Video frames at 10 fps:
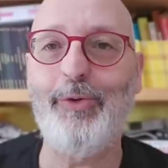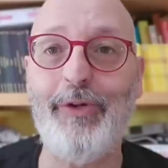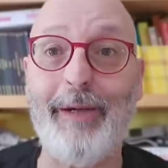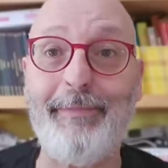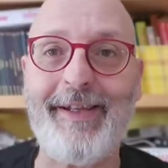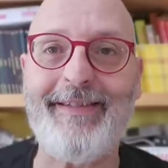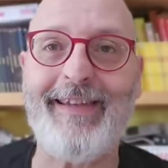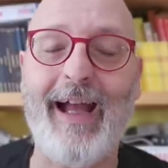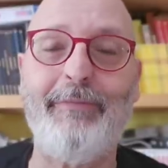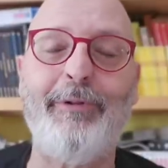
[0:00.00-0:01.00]
cui
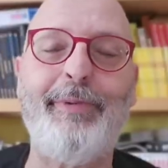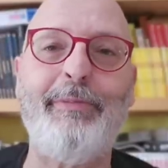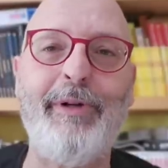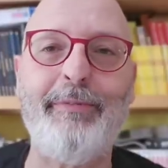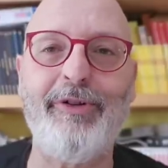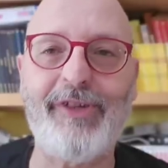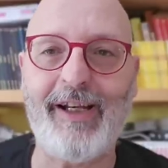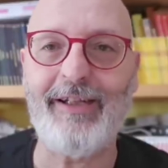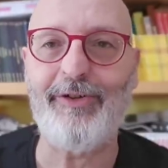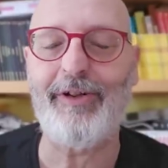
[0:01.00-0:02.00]
apprezziamo il primo libro
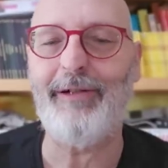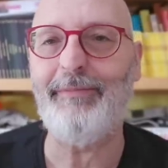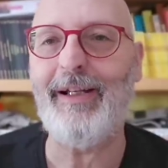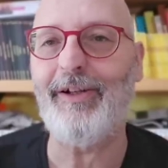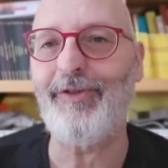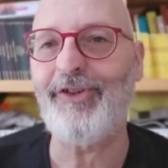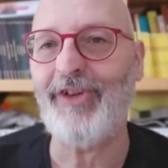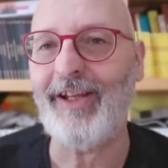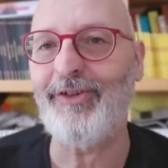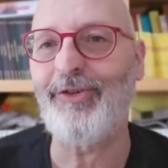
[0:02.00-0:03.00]
scritto nel
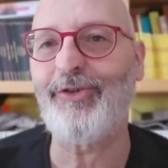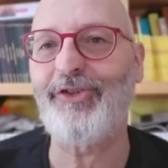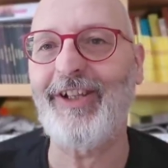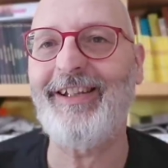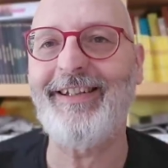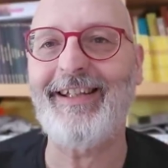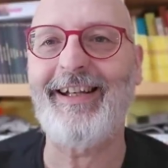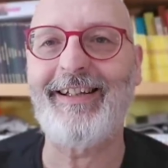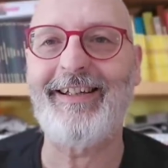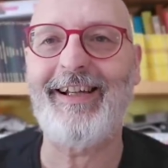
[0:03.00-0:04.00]

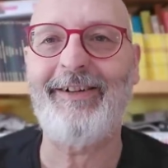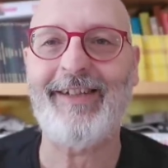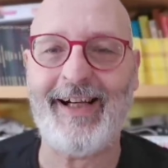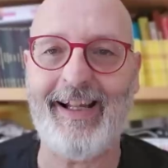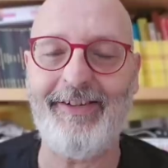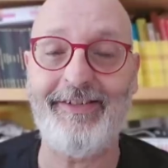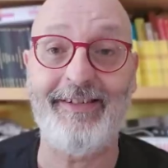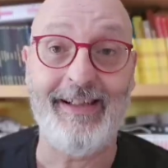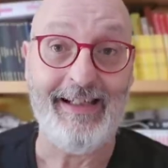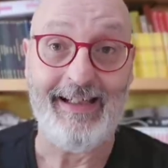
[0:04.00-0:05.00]
1973,
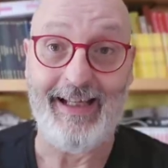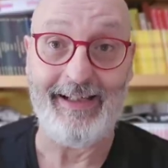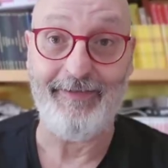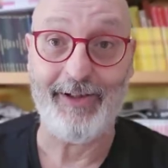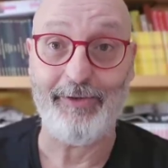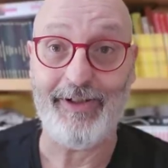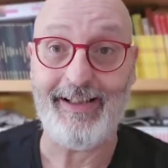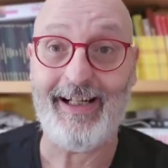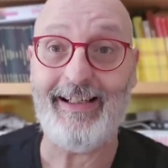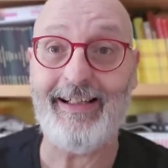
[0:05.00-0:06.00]
è arrivato in
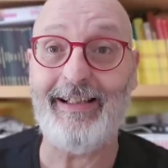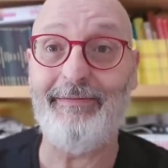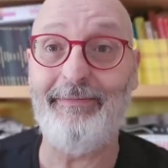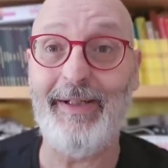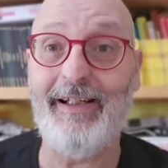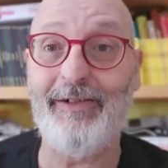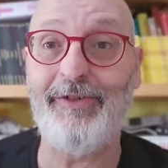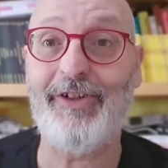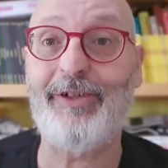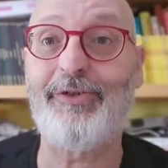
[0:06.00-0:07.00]
Italia nel
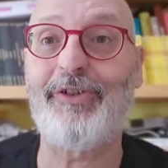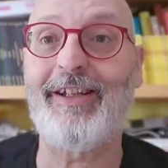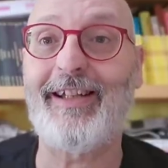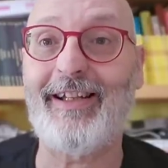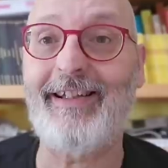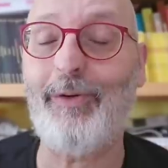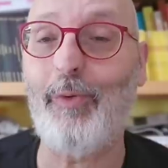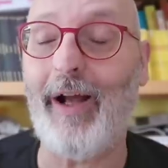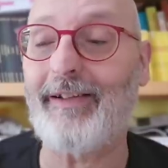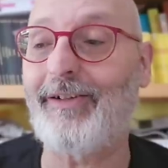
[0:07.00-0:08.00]

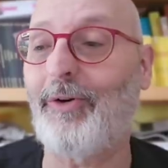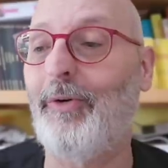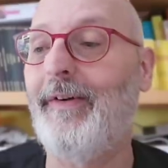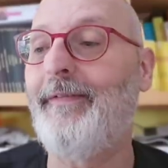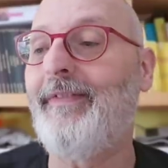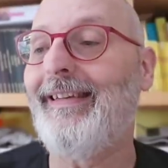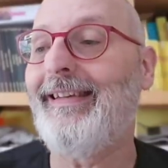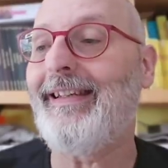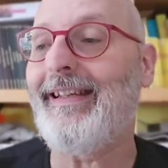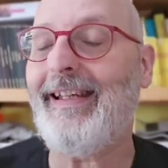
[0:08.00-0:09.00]
1974,
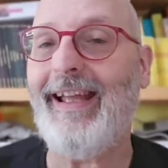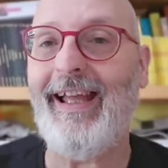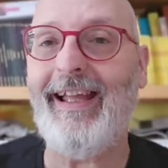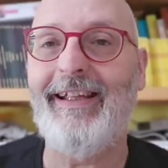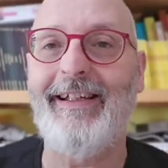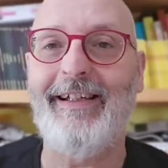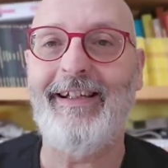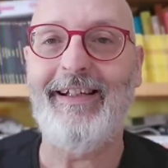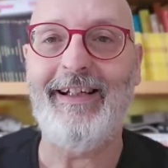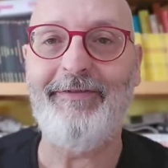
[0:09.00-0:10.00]
che è
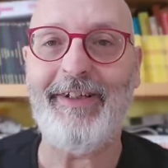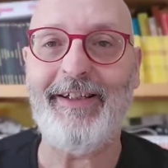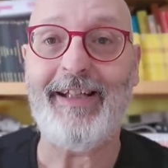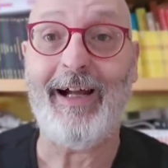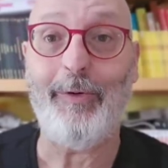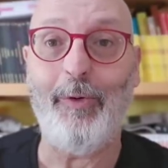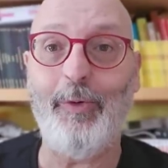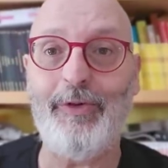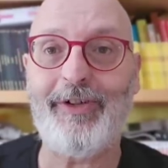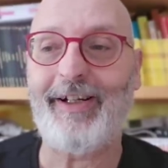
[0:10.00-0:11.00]
La vita
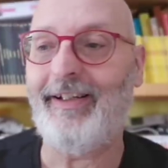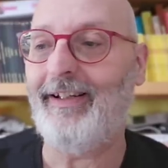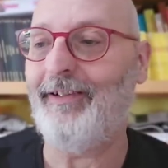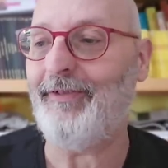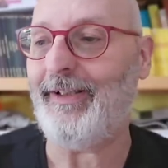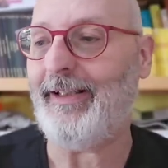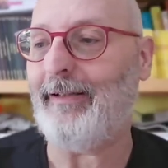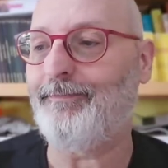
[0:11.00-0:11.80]
oltre la vita.